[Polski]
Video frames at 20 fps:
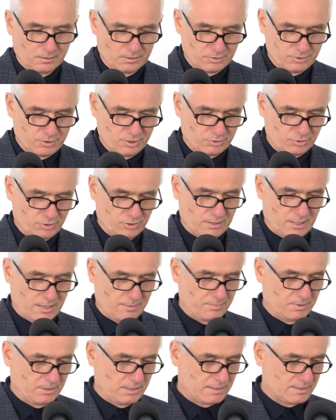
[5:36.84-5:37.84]
gdzie
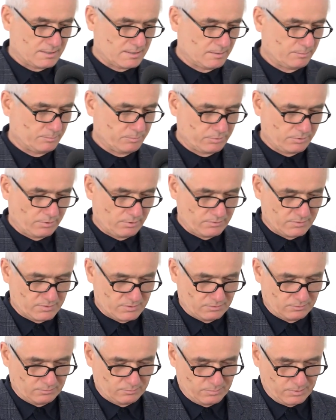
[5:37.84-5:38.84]
czytamy
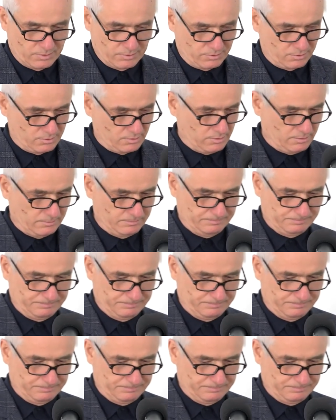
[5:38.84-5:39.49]
następującą myśl.